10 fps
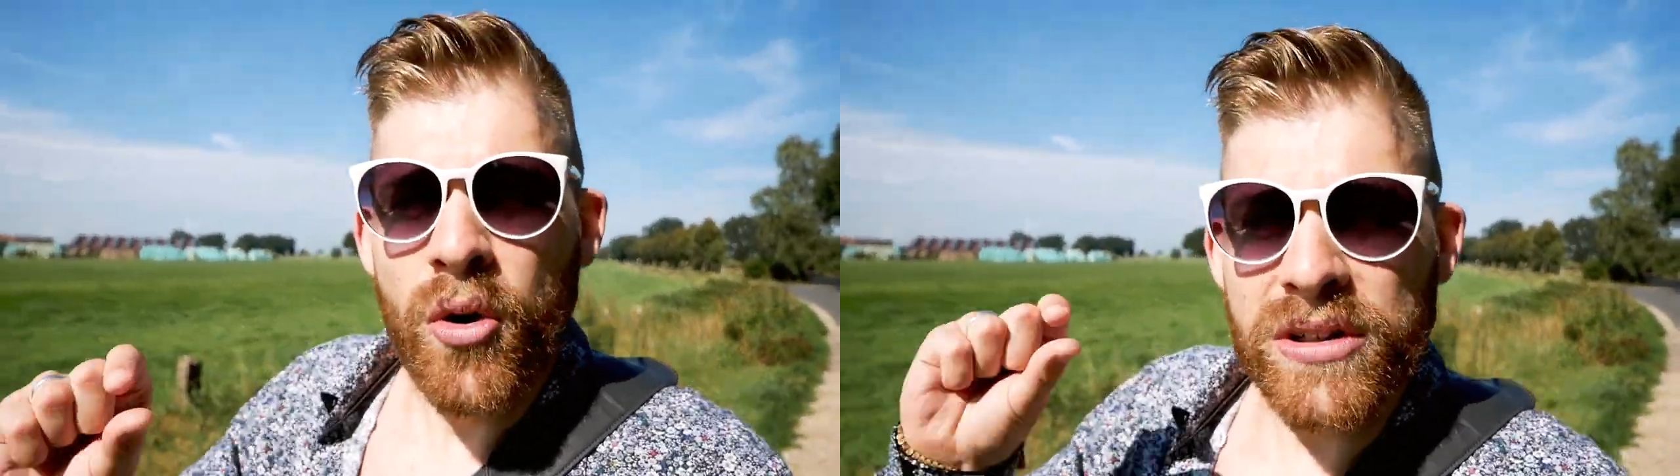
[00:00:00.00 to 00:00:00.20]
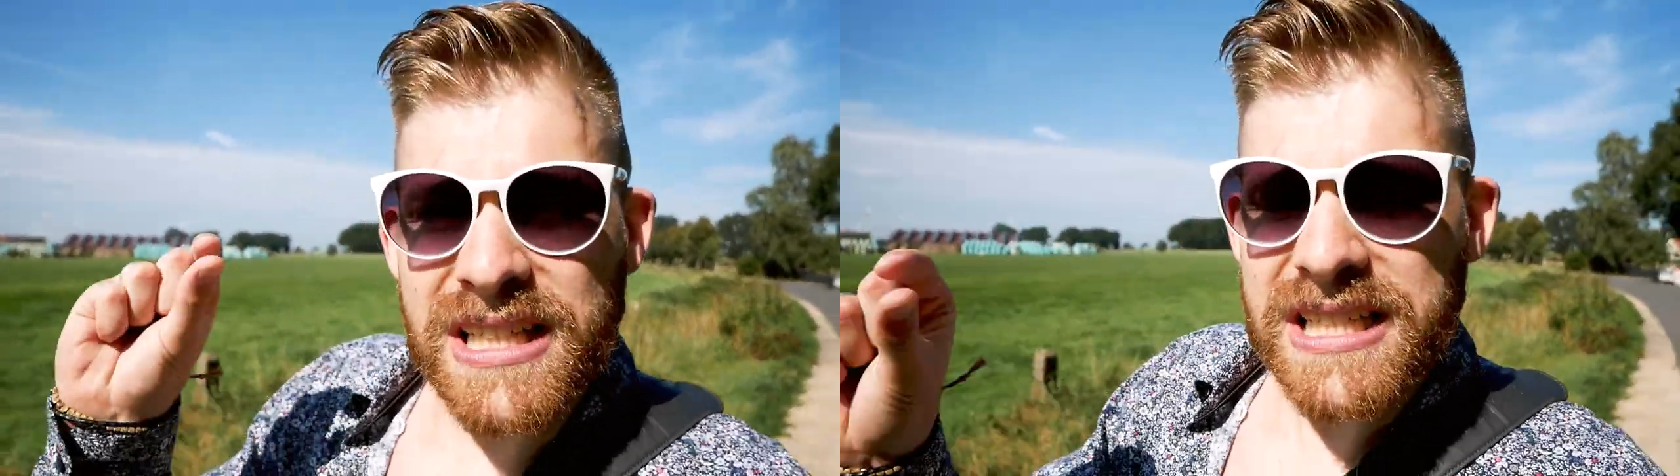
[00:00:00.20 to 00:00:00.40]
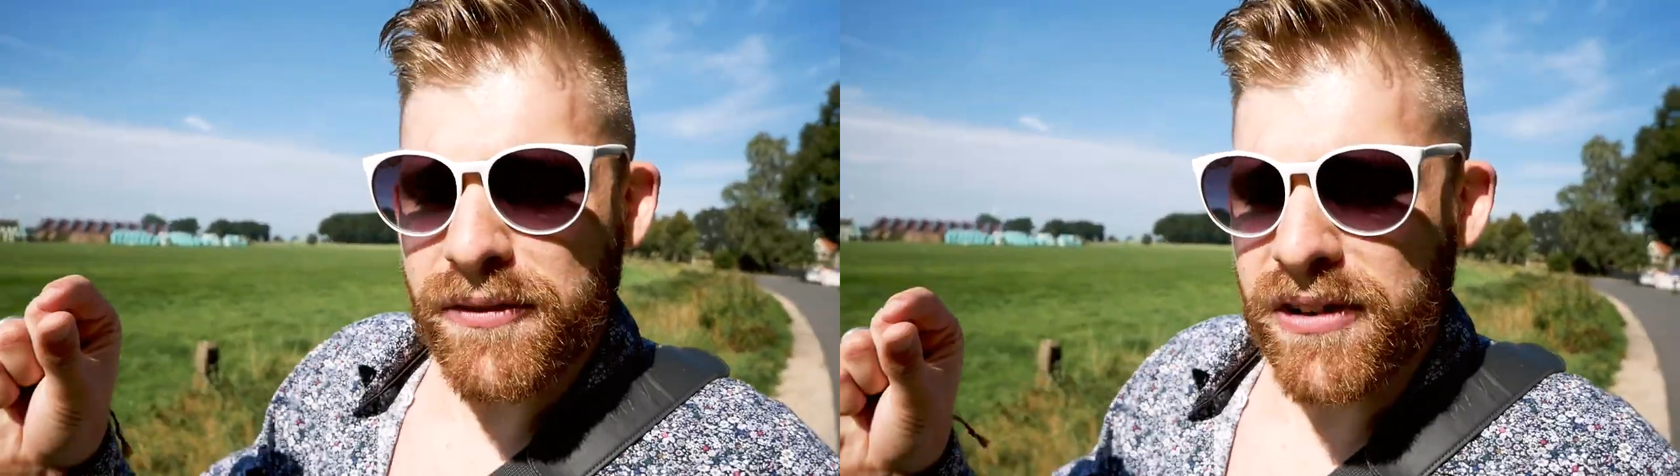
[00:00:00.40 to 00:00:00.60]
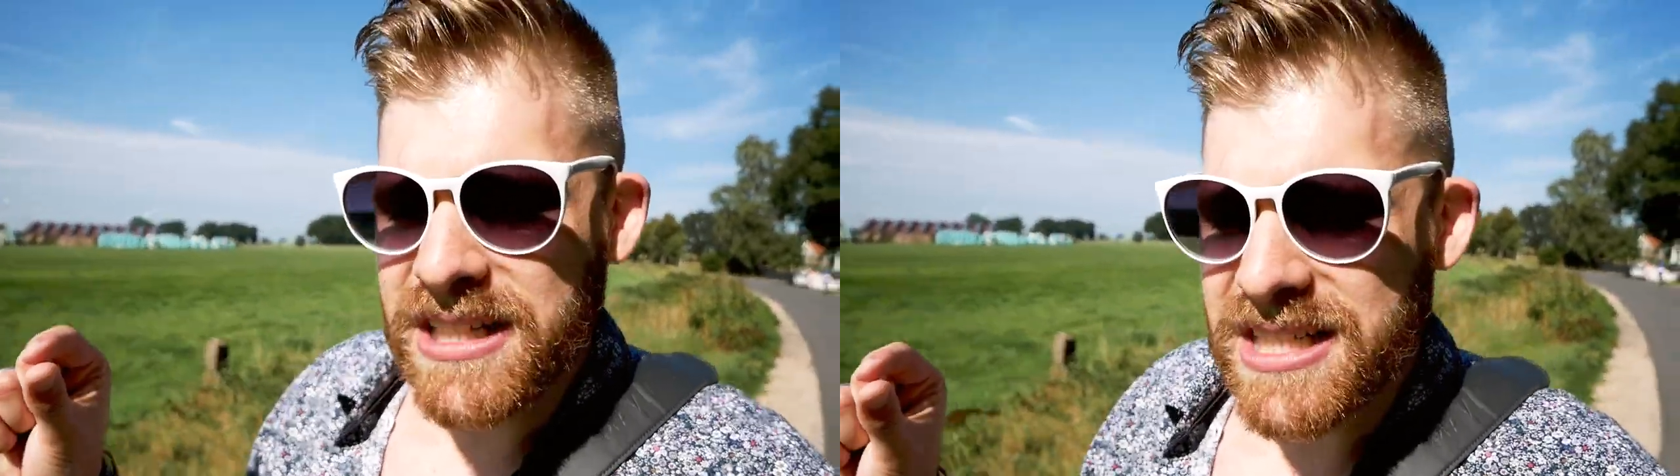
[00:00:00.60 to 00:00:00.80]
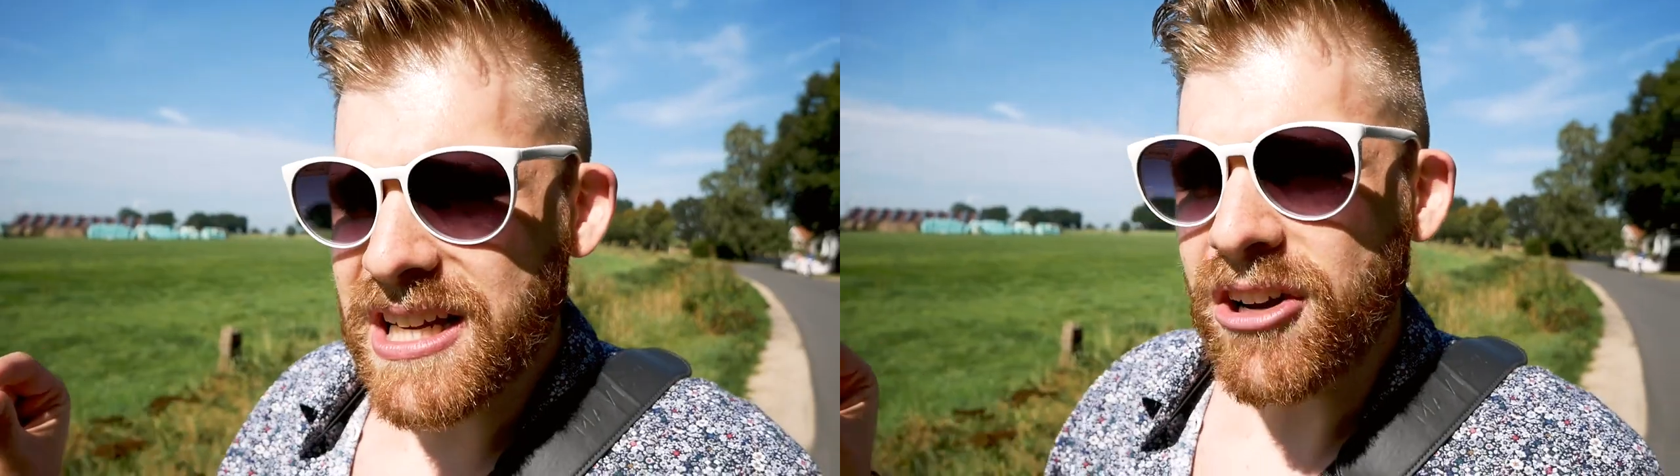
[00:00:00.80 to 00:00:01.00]
und das
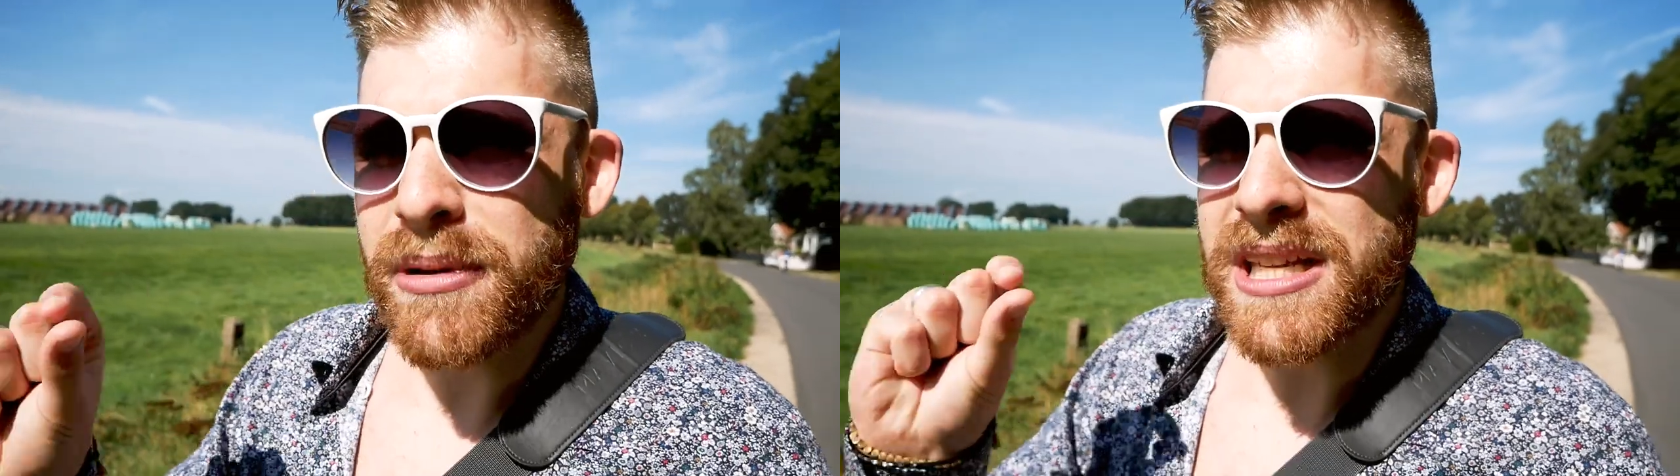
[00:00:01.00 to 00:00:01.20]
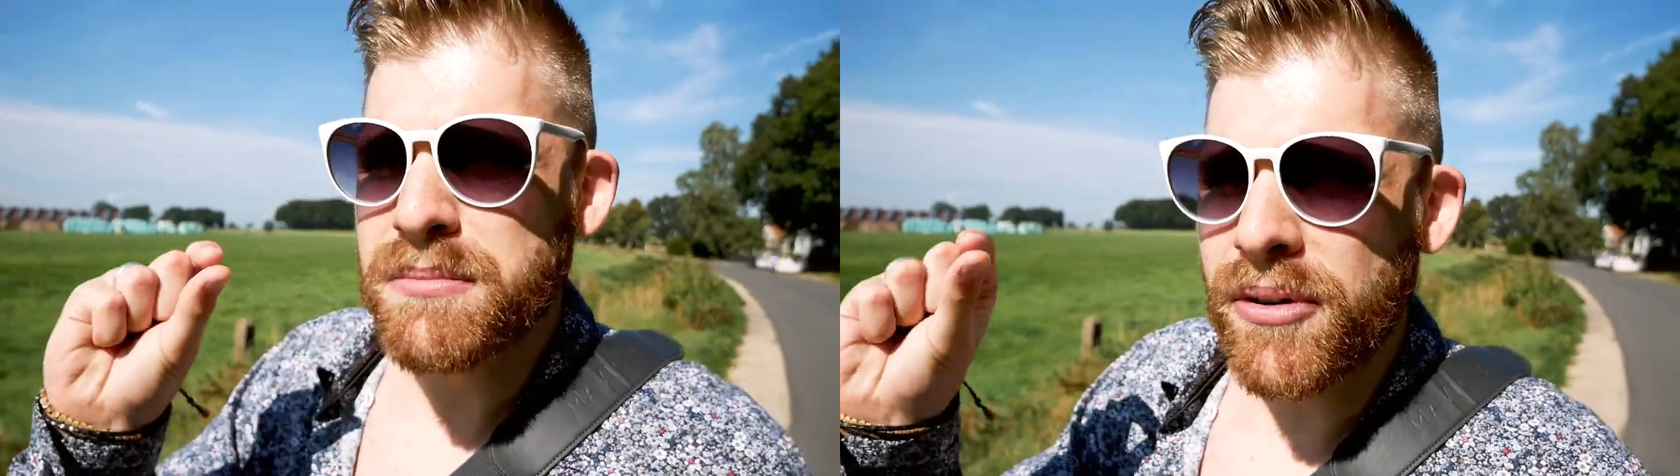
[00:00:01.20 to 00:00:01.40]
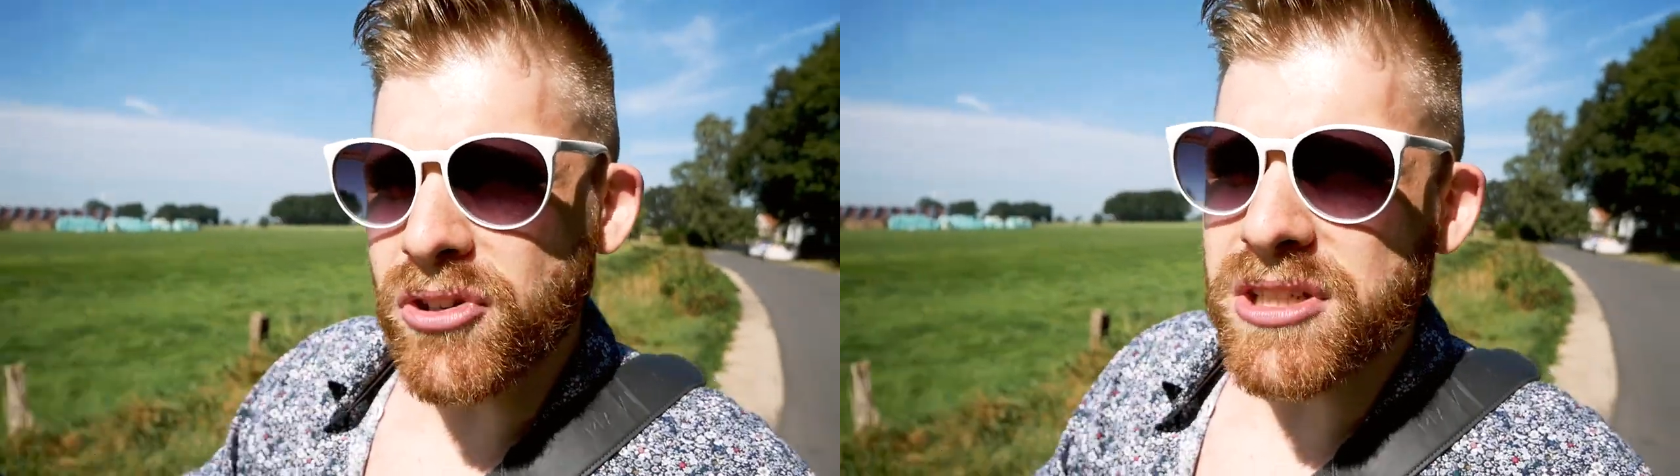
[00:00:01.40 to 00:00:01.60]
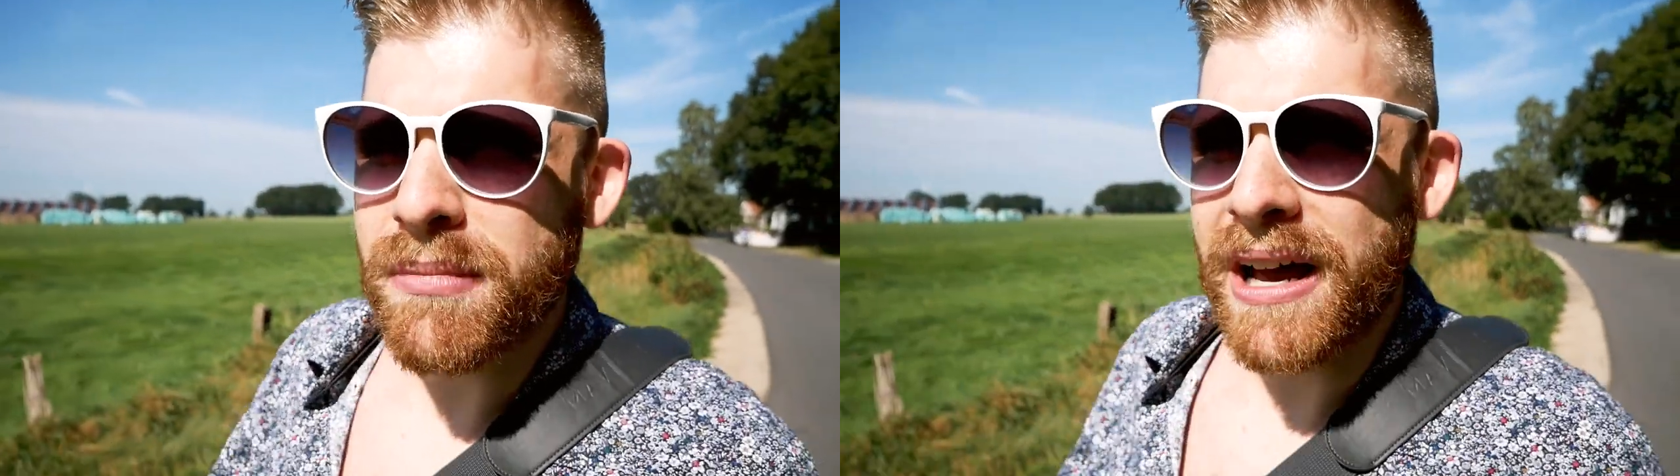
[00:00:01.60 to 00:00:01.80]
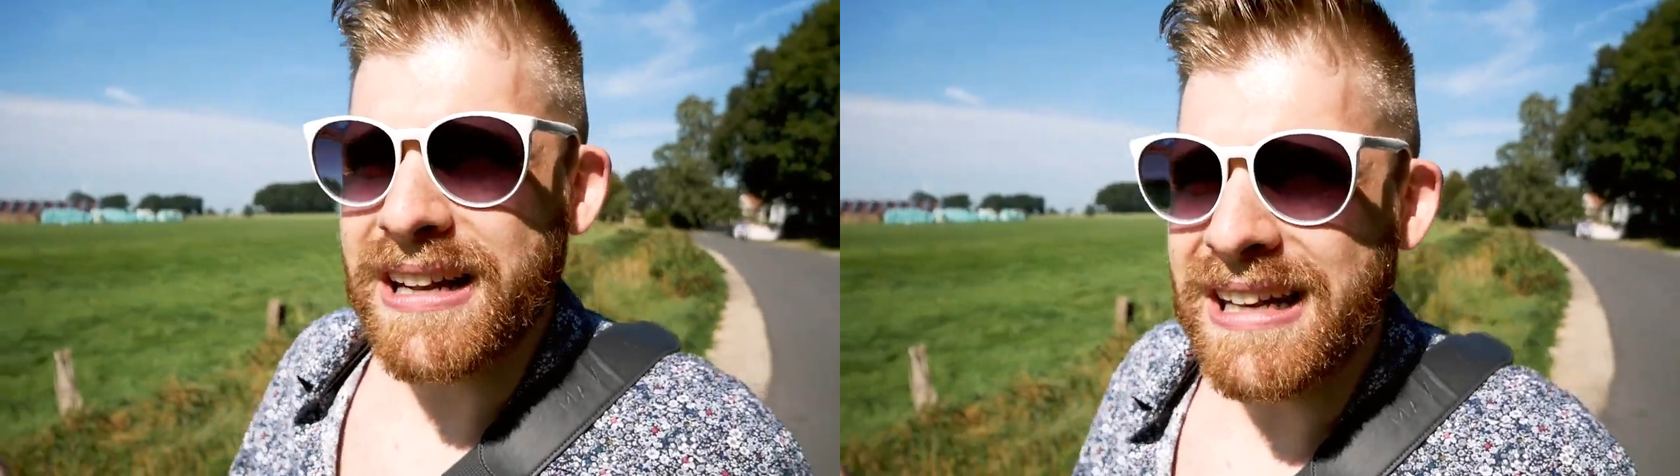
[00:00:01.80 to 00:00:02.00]
reflektiere und mir dessen bewusst
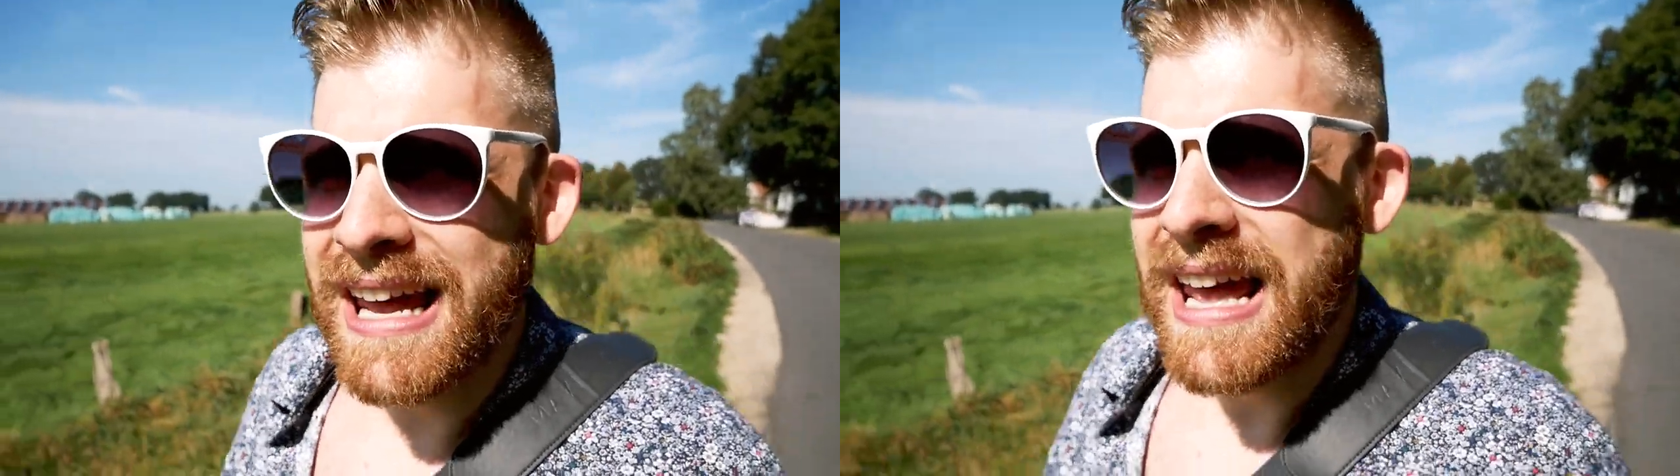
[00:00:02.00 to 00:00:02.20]
mache,